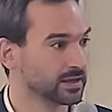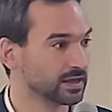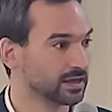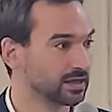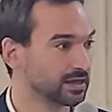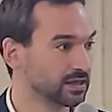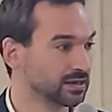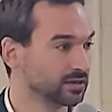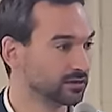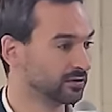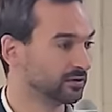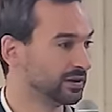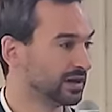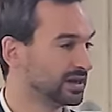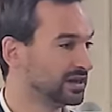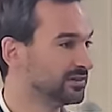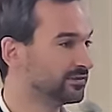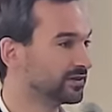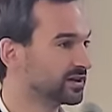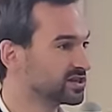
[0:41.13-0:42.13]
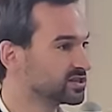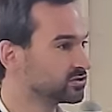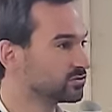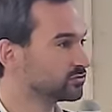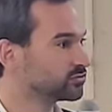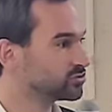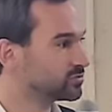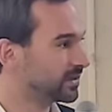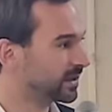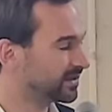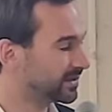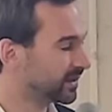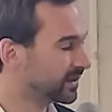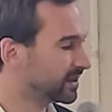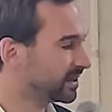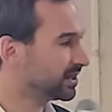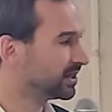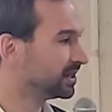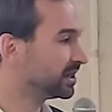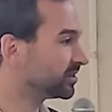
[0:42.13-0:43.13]
Et la livraison du
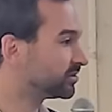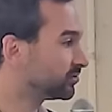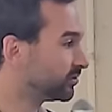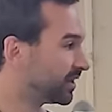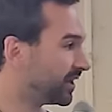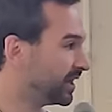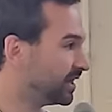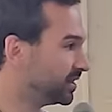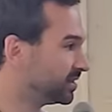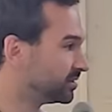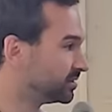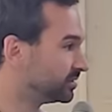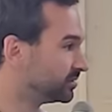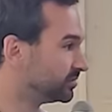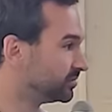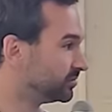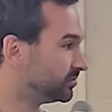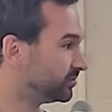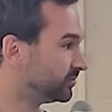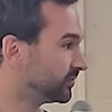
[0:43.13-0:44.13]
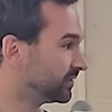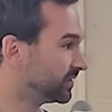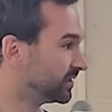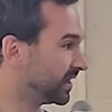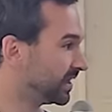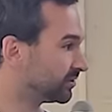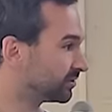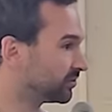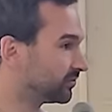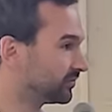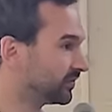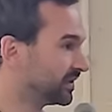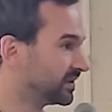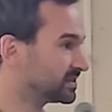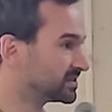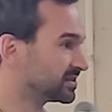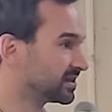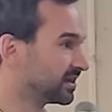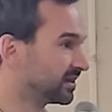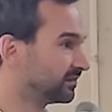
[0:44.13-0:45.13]
matériel électoral devait être
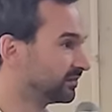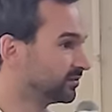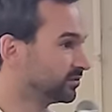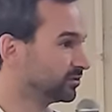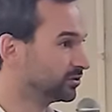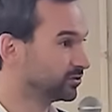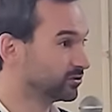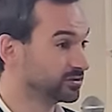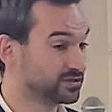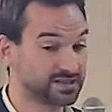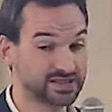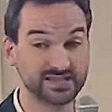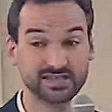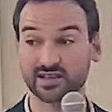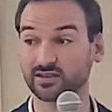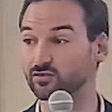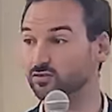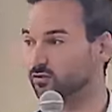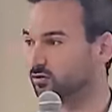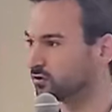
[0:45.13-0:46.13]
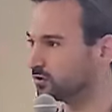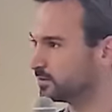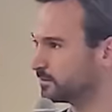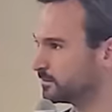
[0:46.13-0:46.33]
faite avant 17 heures.